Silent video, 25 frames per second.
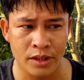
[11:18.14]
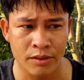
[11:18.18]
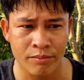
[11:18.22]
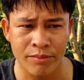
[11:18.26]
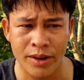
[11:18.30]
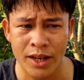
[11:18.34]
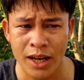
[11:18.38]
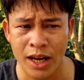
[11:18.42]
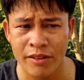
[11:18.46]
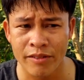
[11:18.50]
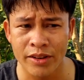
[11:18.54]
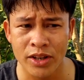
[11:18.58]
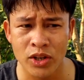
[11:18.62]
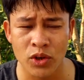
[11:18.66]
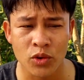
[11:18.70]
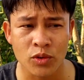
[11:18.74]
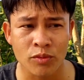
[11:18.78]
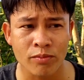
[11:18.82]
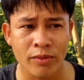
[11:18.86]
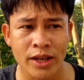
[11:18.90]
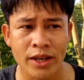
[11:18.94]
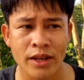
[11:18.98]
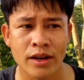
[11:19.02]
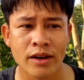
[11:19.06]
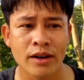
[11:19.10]
Mình lấy ví dụ
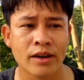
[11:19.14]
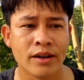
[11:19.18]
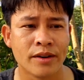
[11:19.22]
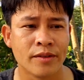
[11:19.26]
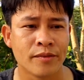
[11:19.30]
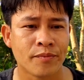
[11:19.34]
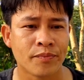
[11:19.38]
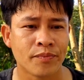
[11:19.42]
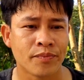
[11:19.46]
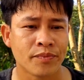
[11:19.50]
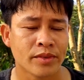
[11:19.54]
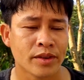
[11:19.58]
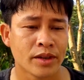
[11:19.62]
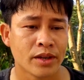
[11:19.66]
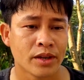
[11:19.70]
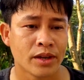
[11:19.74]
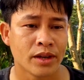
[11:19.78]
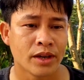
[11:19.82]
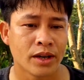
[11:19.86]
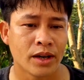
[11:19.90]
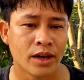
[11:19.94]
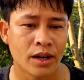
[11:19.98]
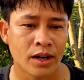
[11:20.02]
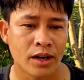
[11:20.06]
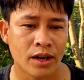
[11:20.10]
bây giờ
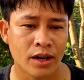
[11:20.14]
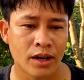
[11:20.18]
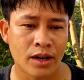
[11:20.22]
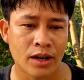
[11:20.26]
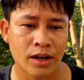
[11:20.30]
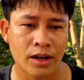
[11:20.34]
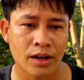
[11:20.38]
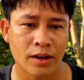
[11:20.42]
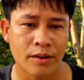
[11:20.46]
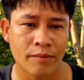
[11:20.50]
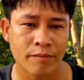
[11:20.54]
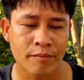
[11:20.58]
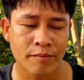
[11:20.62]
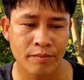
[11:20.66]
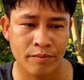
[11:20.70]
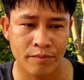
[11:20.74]
uh,